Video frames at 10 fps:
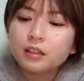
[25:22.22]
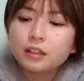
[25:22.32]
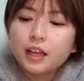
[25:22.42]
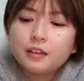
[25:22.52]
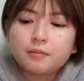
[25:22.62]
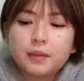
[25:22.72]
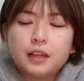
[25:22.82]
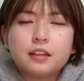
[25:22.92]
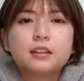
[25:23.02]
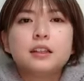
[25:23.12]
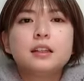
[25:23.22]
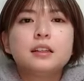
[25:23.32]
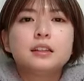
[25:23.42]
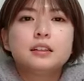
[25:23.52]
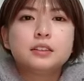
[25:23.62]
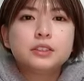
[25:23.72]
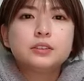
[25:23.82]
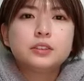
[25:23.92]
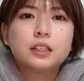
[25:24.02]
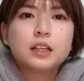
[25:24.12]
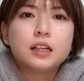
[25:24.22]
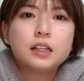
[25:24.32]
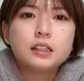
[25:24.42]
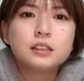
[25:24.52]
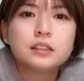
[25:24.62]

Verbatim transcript: うねまあなそうだな